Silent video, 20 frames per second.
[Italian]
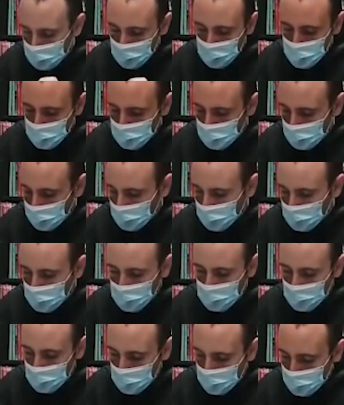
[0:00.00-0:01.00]
diciamo
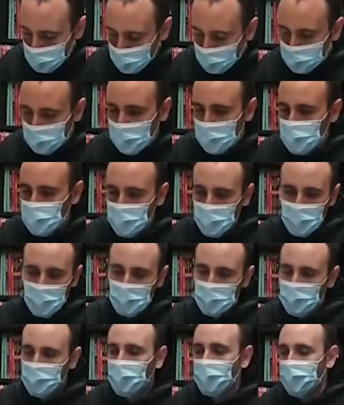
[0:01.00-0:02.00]
che la traccia
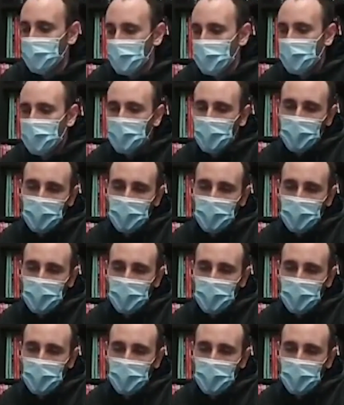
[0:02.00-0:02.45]
della storia